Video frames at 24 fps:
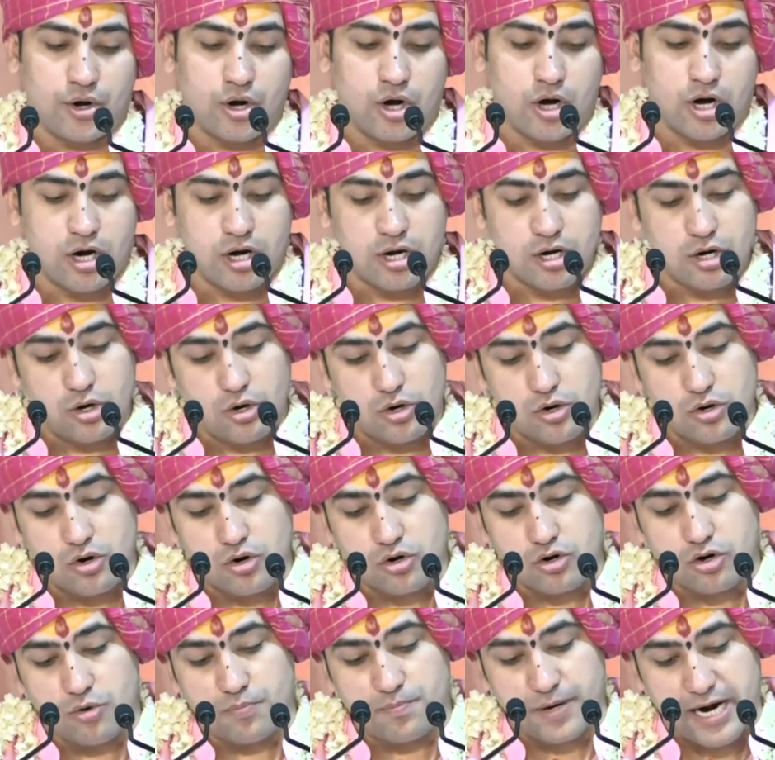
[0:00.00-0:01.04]
नौ
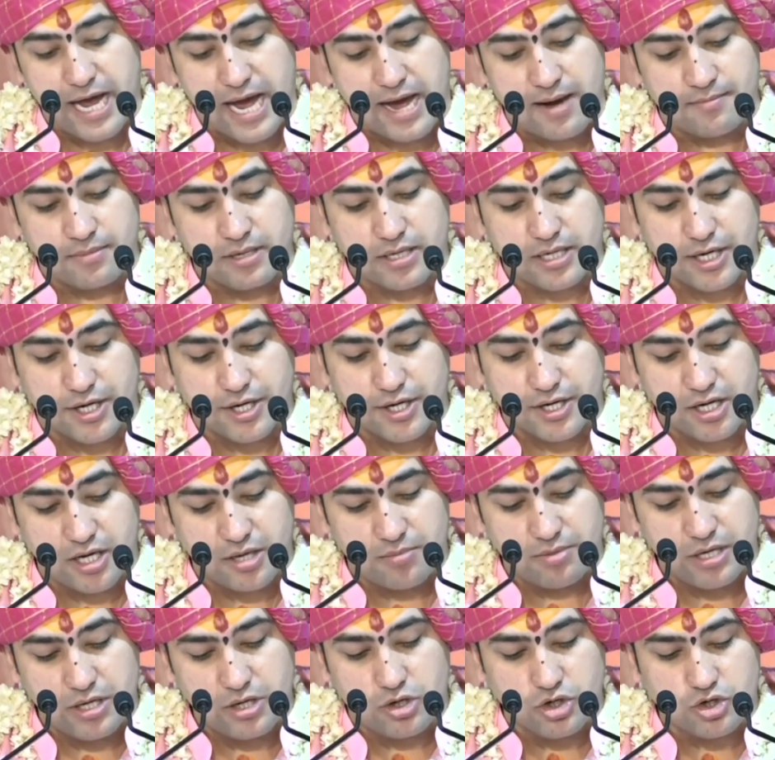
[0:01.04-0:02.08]
लोगों को प्रणाम करके
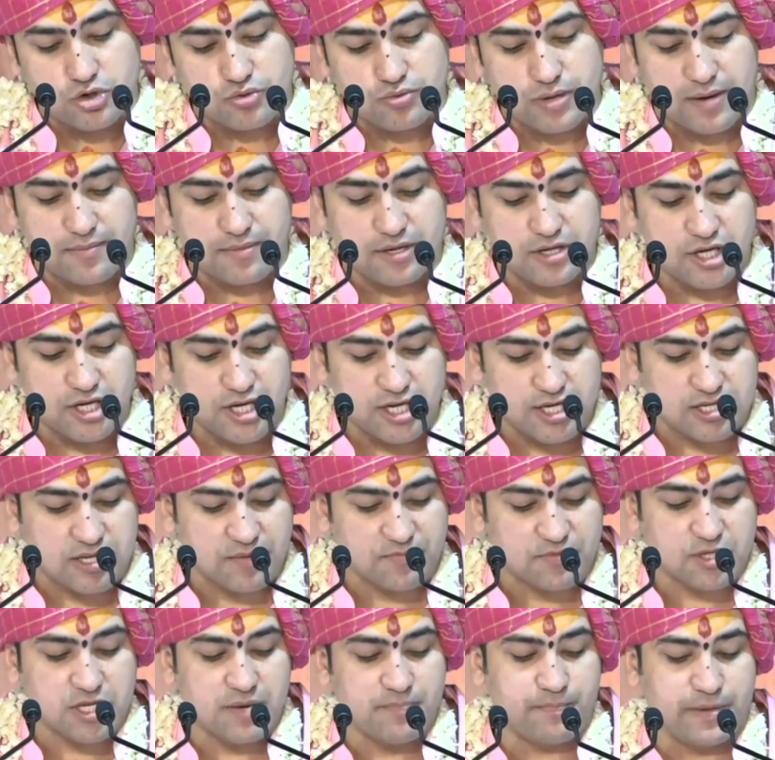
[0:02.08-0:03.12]
भी गोस्वामी जी ने
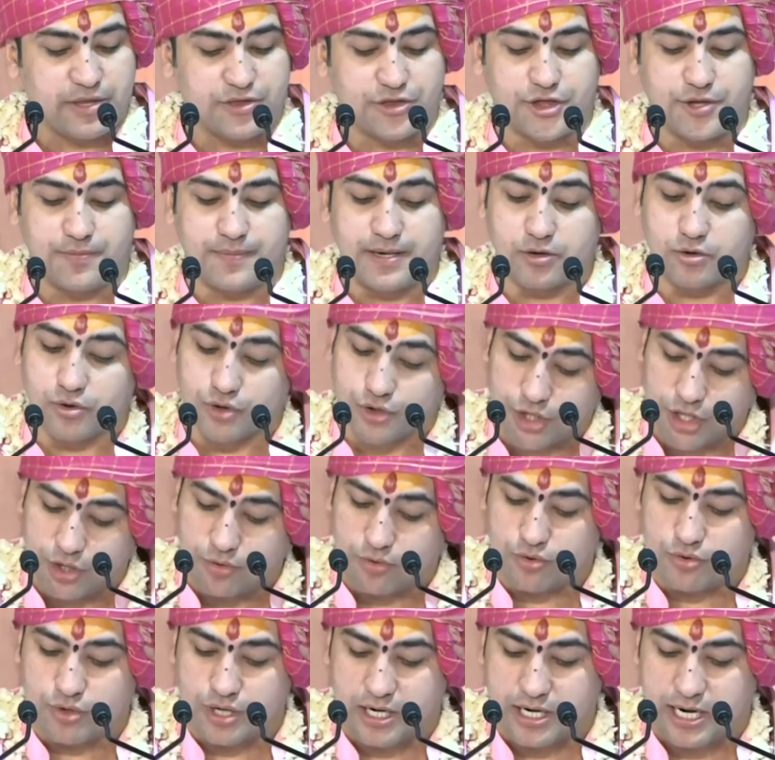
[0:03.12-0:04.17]
सबसे मध्य में
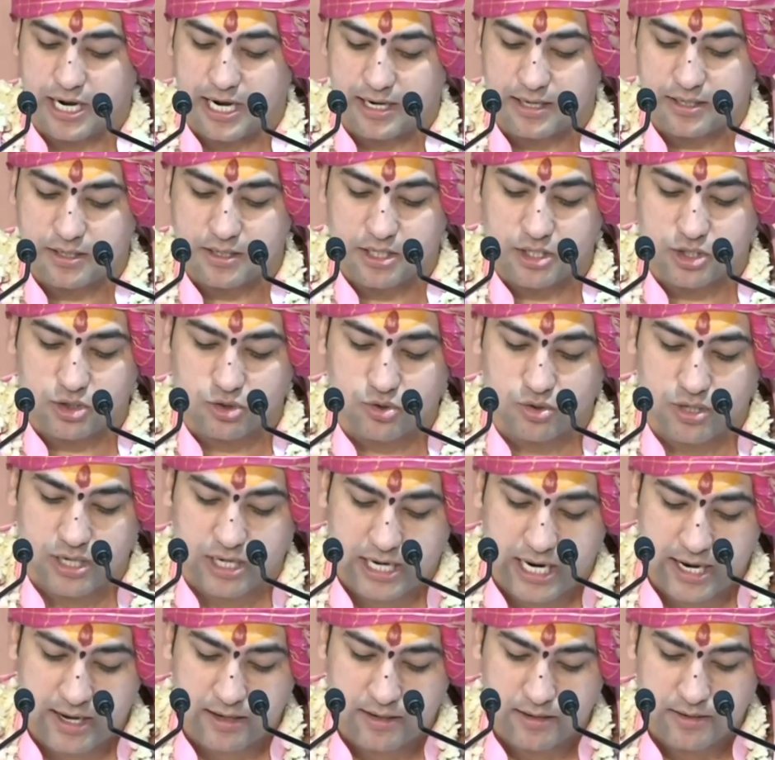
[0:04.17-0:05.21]
गुरुदेव को रखा किसको
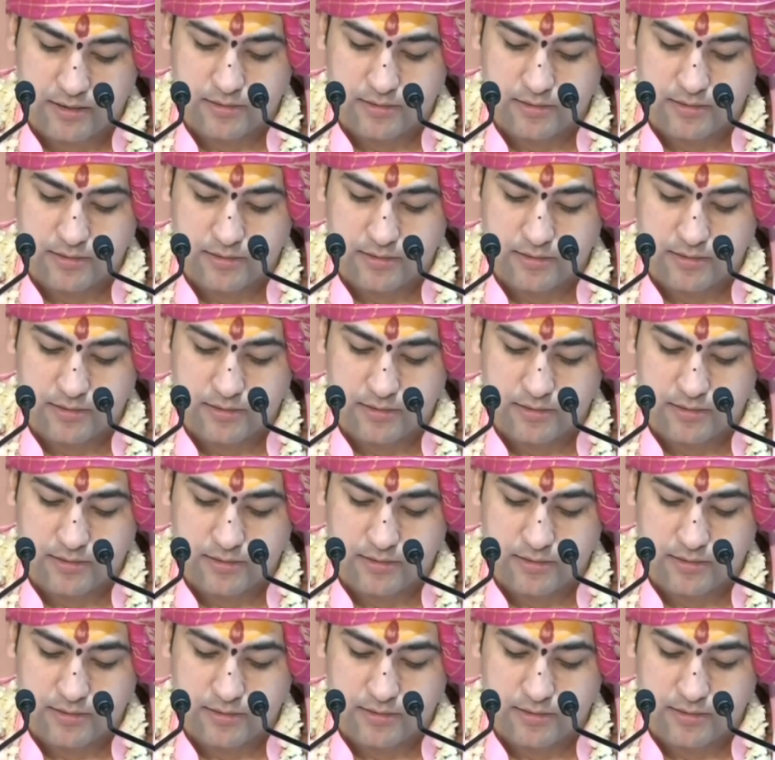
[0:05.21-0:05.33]
रखा